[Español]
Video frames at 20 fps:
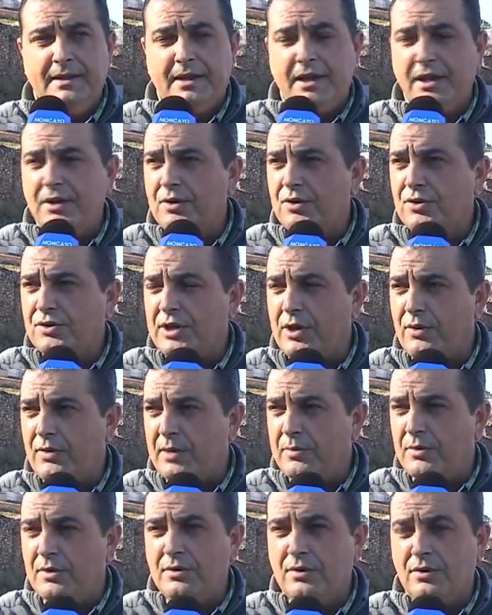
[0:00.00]
que no los
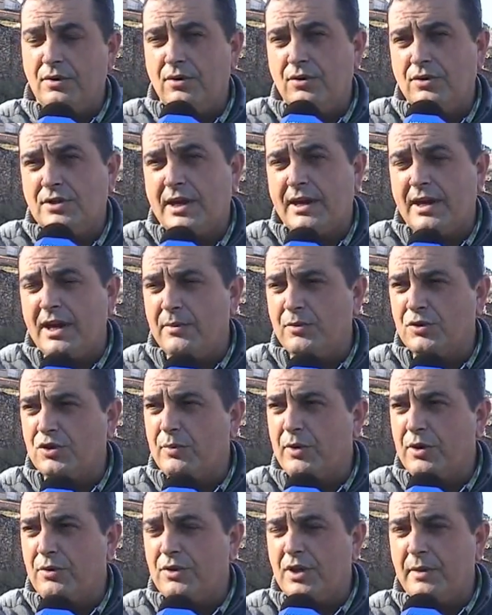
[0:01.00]
ayudamos, no los arreglamos
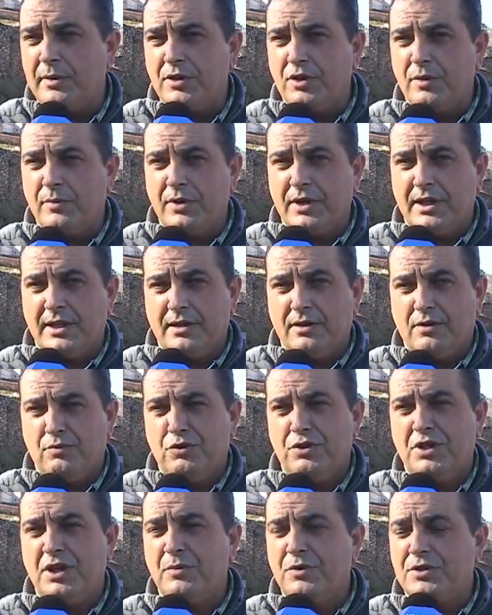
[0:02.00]
como ayuntamiento porque
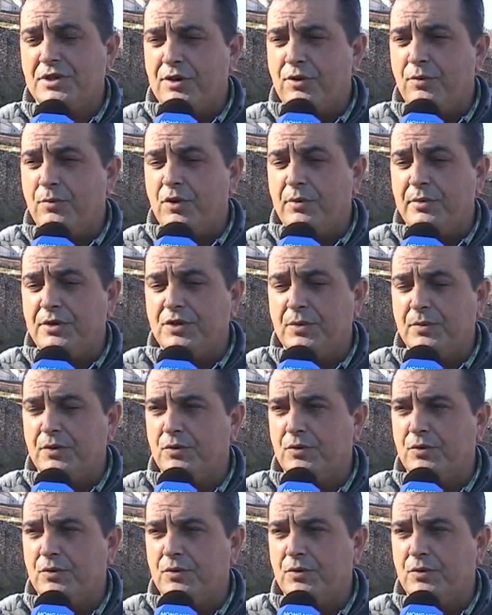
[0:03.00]
como tenemos el compromiso,